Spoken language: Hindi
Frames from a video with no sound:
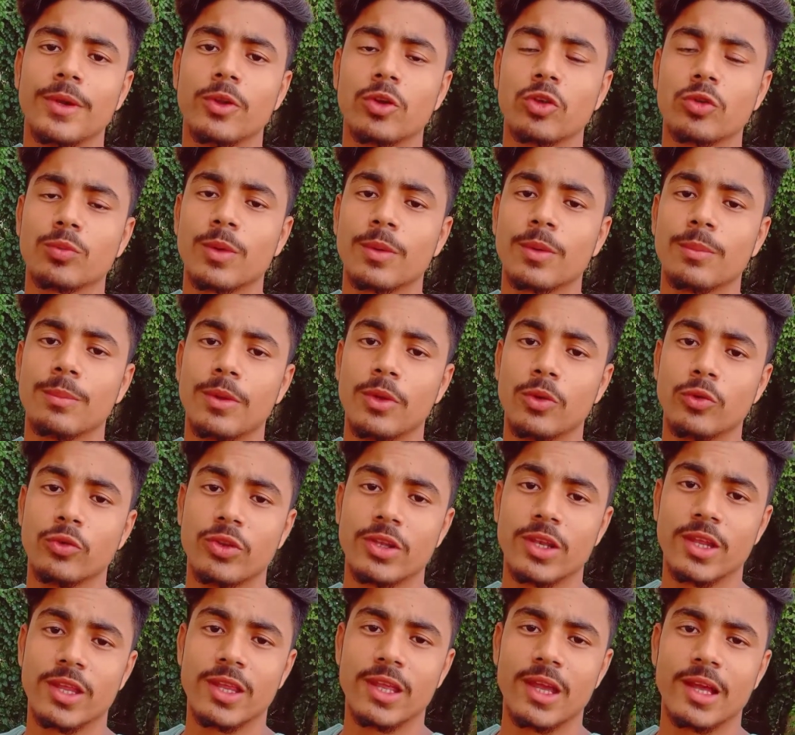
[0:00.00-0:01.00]
वीडियोज़ पर
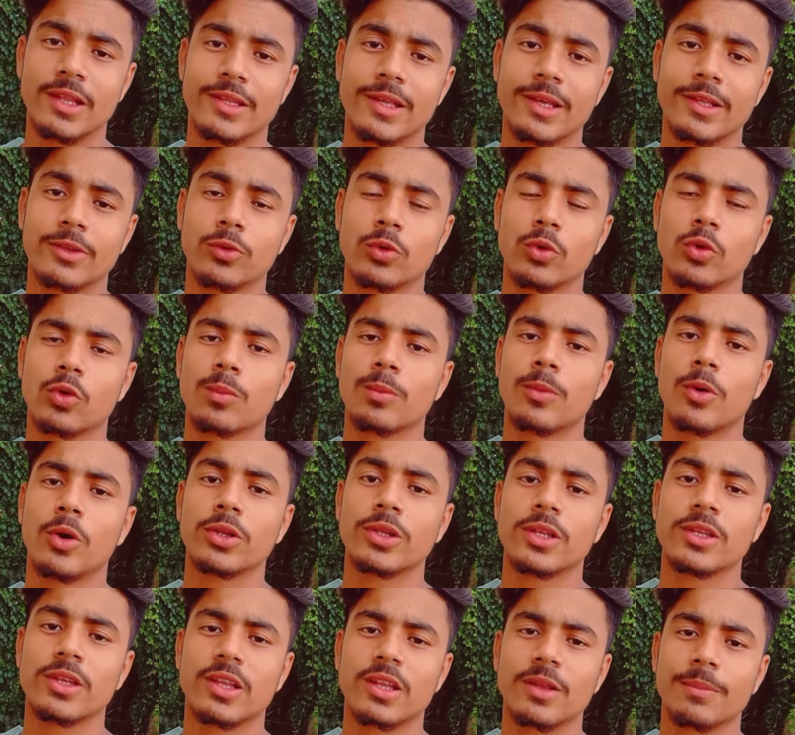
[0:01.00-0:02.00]
व्यूज़ नहीं आता है तो वो लोग
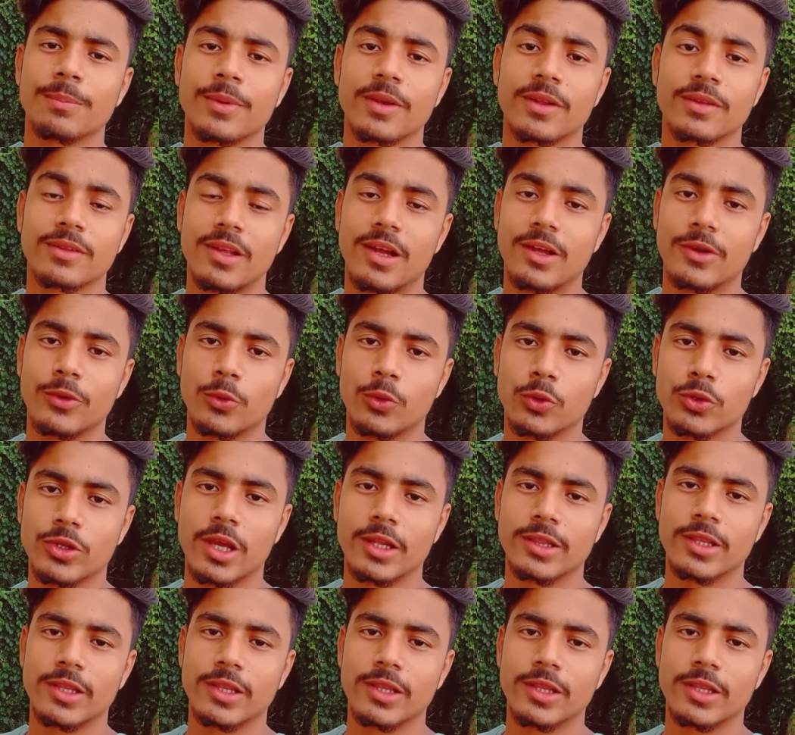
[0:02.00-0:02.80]
बहुत ही ज़्यादा परेशान हो